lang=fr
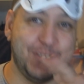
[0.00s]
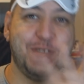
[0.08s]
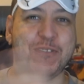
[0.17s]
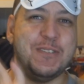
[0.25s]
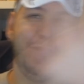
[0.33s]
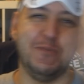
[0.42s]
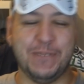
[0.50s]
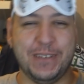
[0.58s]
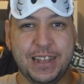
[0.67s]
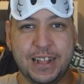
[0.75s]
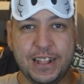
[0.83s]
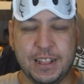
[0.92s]
donc je vais le
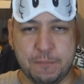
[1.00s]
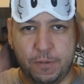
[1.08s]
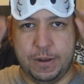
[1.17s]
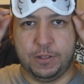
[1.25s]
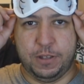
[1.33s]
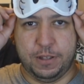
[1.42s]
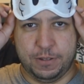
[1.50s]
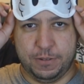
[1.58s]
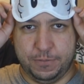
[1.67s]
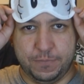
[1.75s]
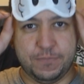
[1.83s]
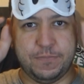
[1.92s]
couper. Mais voilà, euh.